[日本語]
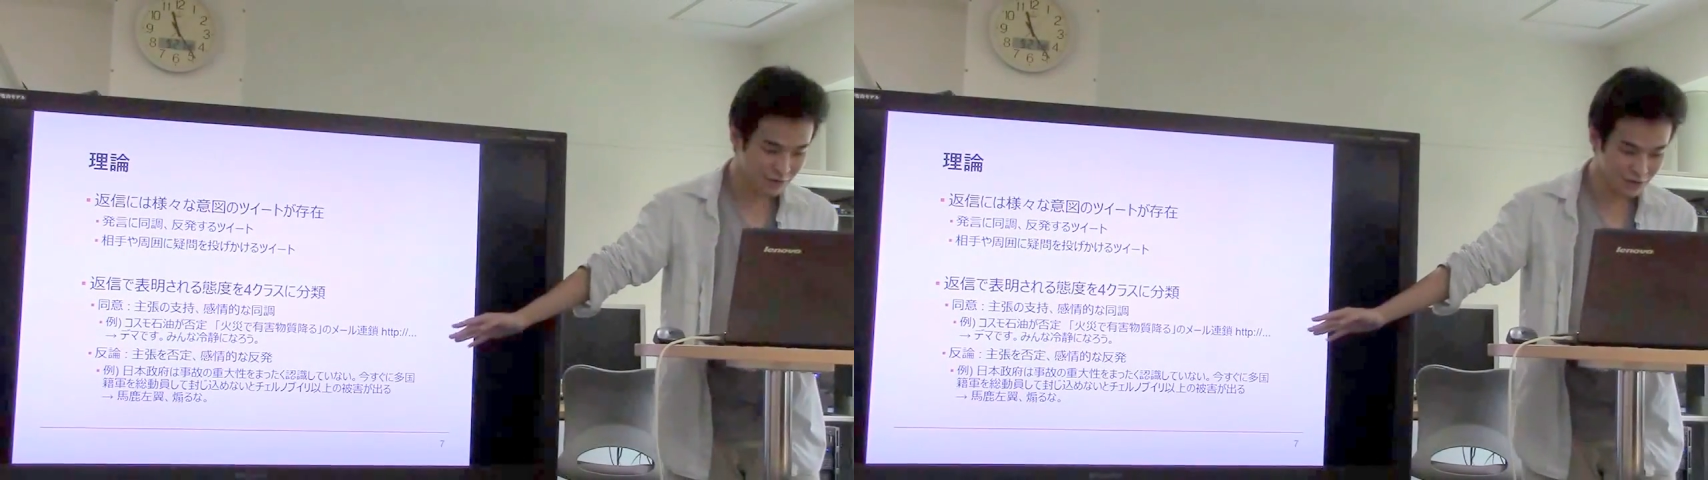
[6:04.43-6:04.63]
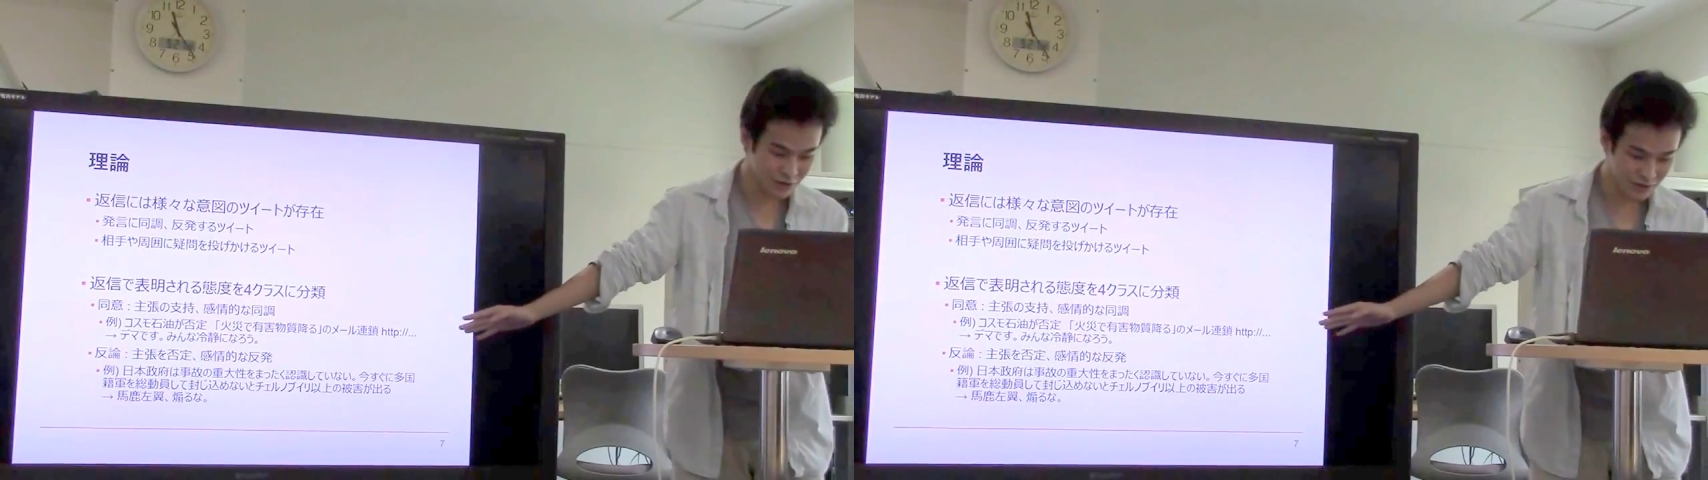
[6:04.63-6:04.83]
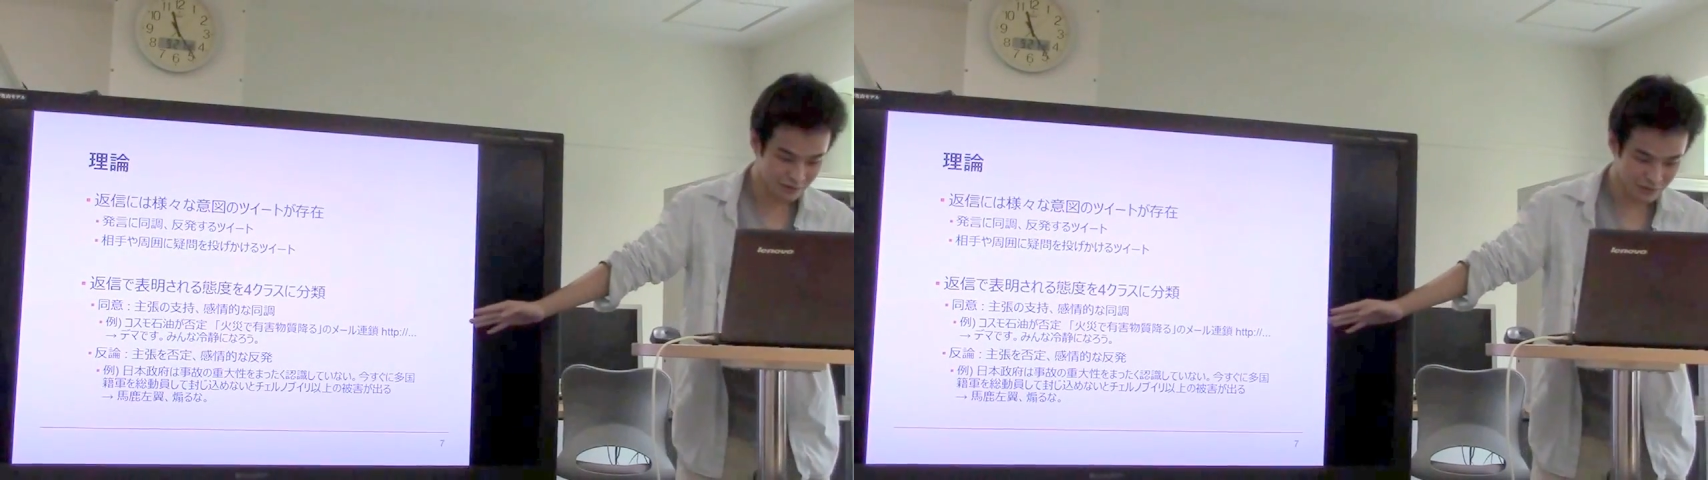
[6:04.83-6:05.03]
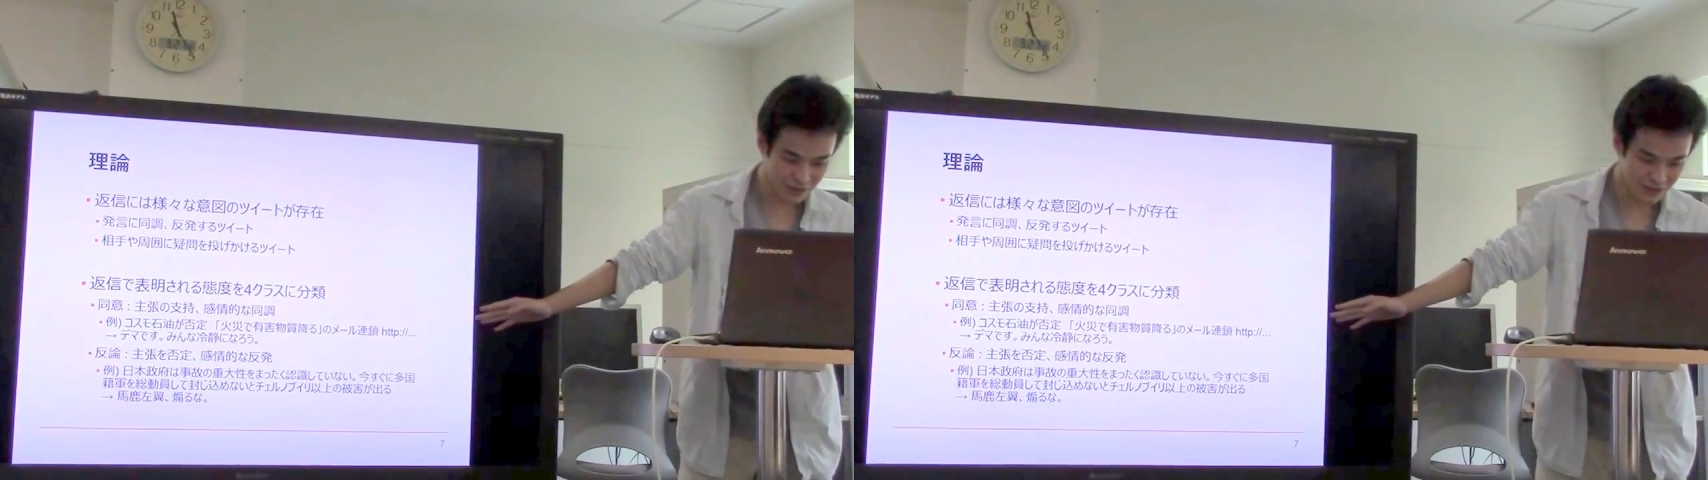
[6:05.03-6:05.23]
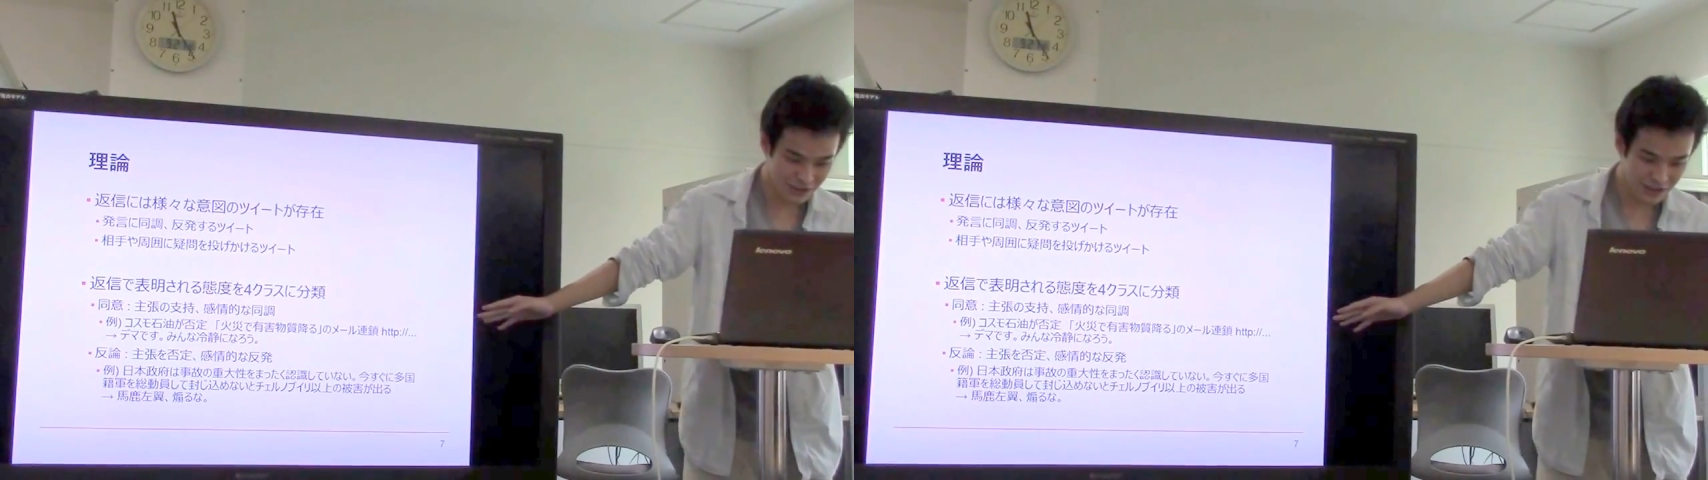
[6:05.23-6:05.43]
をするようなも
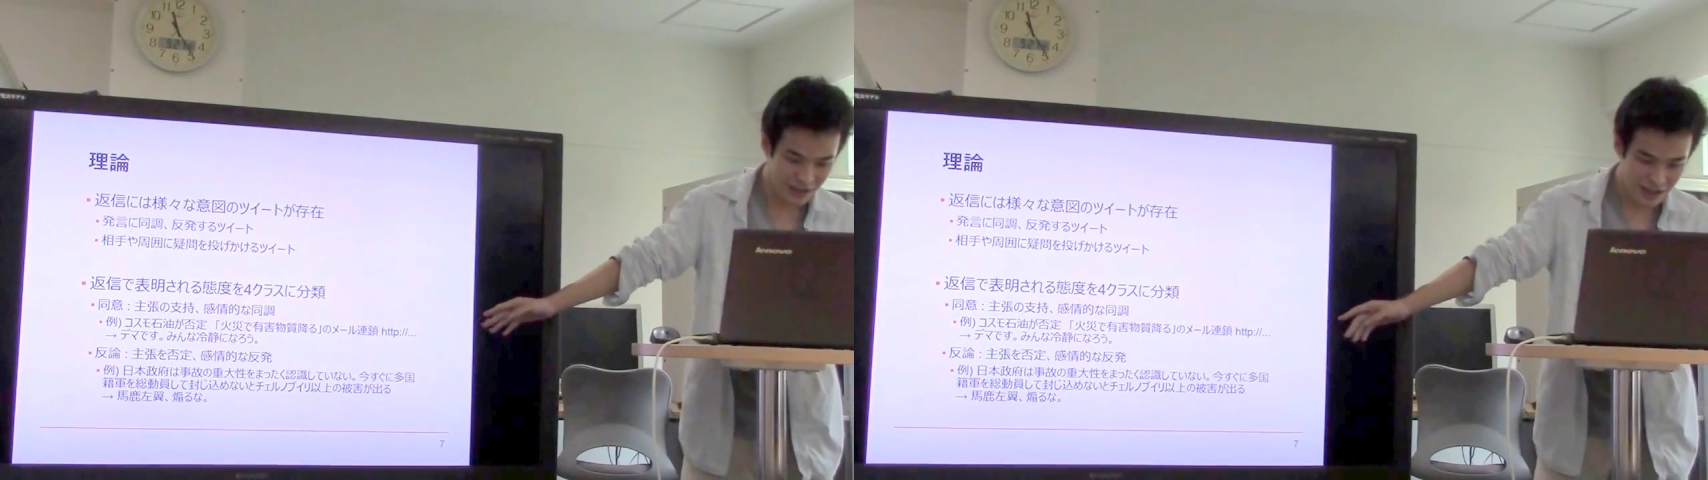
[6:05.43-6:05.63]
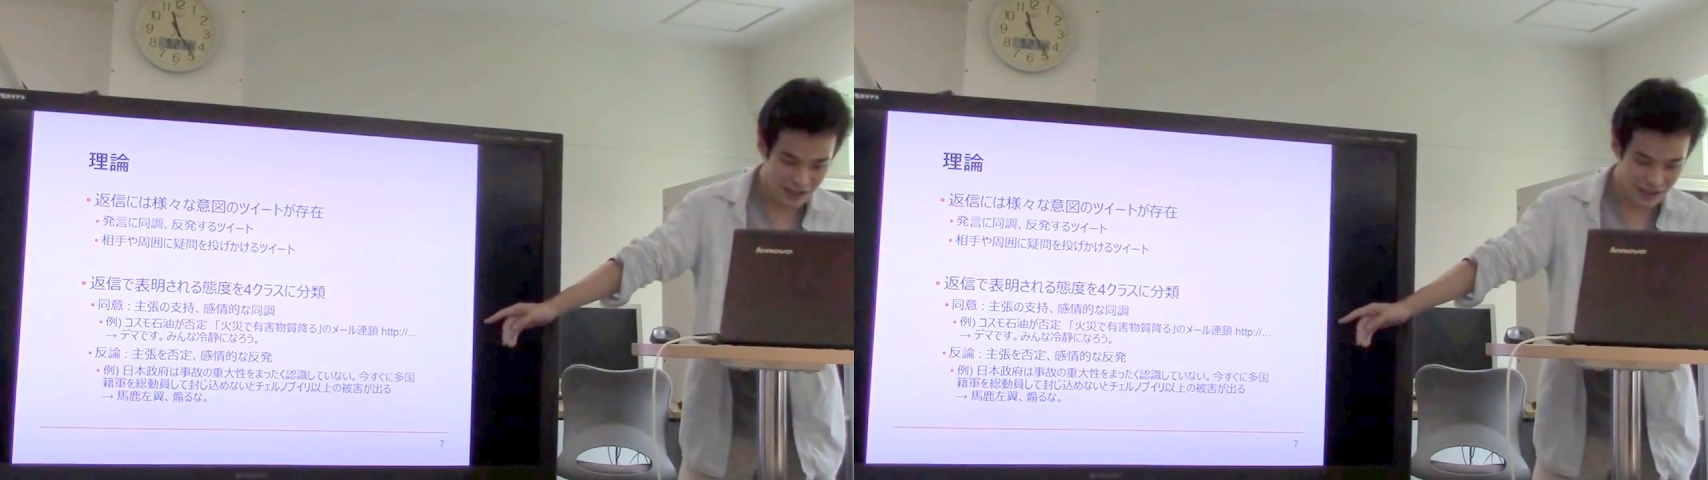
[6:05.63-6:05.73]
のです。